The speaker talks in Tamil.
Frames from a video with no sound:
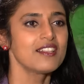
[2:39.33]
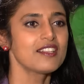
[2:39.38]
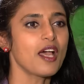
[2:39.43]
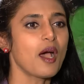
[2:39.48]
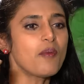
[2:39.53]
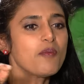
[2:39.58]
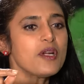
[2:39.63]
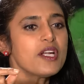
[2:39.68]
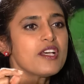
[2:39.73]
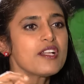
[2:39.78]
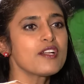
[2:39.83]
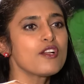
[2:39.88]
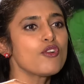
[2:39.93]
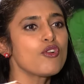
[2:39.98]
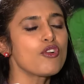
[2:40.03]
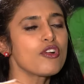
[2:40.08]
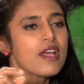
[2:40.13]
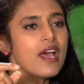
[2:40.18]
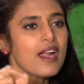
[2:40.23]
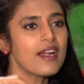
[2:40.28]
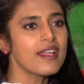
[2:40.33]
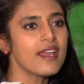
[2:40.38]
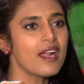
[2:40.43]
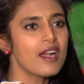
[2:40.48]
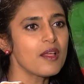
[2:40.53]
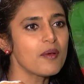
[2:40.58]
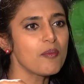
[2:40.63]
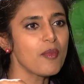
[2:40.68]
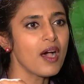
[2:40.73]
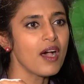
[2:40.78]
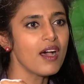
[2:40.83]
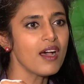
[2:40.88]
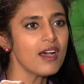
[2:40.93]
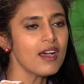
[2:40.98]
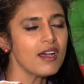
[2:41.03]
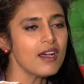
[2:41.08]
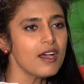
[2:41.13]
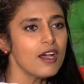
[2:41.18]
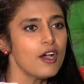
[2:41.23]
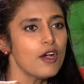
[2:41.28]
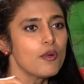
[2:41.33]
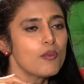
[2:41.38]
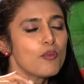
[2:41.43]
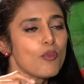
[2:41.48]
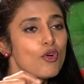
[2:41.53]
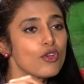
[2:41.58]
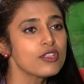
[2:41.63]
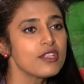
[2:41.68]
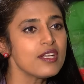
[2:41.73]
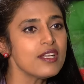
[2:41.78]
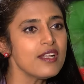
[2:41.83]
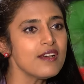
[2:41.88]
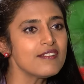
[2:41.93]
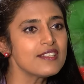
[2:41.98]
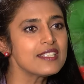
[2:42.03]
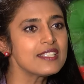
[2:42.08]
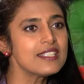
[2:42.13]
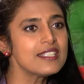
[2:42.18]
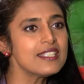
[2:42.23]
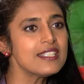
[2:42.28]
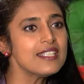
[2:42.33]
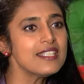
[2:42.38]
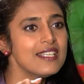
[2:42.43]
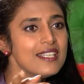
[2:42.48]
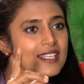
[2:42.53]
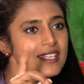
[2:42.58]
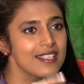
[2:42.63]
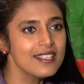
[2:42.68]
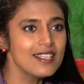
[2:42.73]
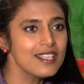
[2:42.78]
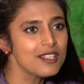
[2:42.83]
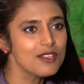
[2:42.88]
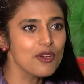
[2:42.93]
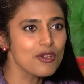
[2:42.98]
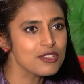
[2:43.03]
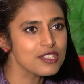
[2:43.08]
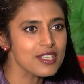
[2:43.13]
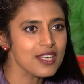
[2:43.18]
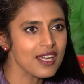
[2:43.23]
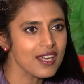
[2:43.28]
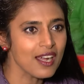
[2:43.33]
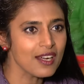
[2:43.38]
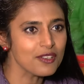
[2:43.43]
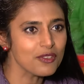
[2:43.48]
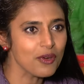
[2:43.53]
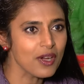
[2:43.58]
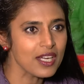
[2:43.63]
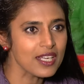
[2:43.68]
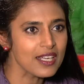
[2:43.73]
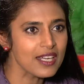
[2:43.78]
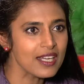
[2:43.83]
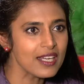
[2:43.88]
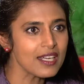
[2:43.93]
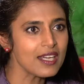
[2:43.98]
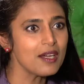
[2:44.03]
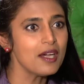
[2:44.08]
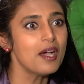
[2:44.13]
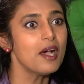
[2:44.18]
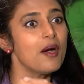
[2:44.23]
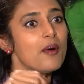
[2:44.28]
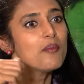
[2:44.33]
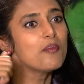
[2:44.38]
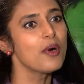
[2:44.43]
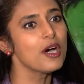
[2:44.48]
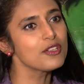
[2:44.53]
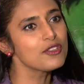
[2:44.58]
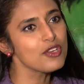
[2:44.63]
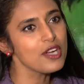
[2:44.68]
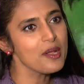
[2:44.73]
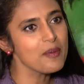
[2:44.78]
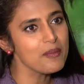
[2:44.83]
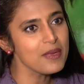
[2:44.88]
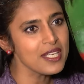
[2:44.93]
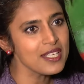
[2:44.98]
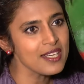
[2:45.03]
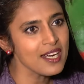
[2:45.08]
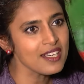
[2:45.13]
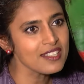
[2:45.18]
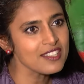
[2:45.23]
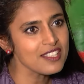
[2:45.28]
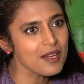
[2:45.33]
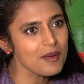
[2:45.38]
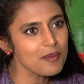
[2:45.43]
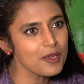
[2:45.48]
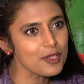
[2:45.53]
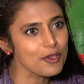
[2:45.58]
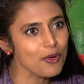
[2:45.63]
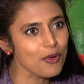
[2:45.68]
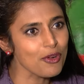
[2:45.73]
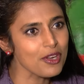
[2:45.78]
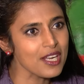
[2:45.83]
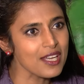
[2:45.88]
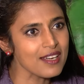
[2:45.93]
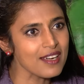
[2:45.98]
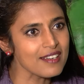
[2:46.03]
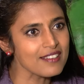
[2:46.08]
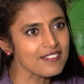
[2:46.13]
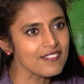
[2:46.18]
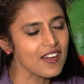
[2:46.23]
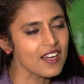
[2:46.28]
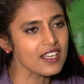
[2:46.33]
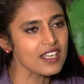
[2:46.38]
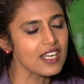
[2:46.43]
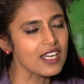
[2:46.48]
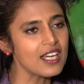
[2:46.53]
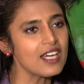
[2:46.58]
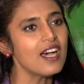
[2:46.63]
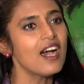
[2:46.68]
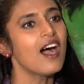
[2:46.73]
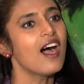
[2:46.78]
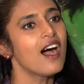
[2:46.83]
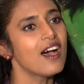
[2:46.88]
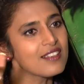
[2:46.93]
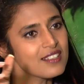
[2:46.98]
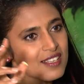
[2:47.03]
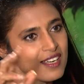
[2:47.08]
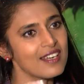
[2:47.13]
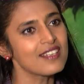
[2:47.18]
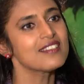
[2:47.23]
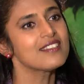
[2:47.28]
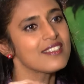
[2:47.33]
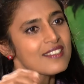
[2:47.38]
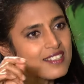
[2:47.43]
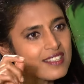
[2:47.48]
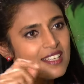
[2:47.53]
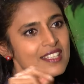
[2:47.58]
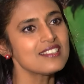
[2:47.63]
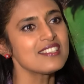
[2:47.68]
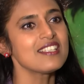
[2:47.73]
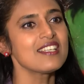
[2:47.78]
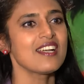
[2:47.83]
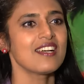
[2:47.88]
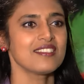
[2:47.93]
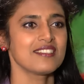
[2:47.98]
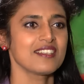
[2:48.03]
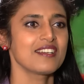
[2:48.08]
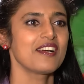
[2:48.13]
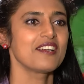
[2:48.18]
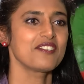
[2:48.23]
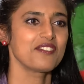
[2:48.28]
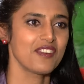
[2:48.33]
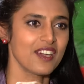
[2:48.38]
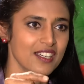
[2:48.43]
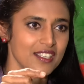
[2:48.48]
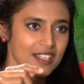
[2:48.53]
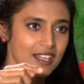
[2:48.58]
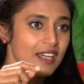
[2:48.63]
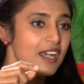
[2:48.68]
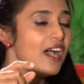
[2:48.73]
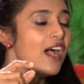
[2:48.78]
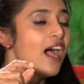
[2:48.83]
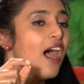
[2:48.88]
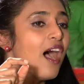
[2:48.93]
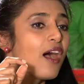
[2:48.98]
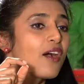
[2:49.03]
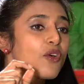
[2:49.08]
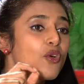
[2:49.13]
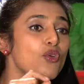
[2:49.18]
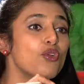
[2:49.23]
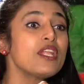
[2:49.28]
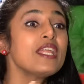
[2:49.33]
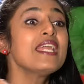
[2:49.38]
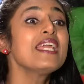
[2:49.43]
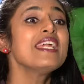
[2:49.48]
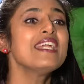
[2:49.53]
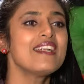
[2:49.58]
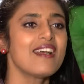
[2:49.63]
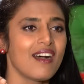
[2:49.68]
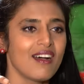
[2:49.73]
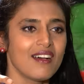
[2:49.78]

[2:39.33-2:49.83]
தமிழர்களுடைய அடையாளமா முதல்ல வந்து இட்லி தோசையை காட்டுவாங்க மதுரை மீனாட்சி அம்மன் கோயிலை காட்டுவாங்க அதுக்கு அடுத்தது ரஜினிகாந்தை காட்டுவாங்க குறியீடா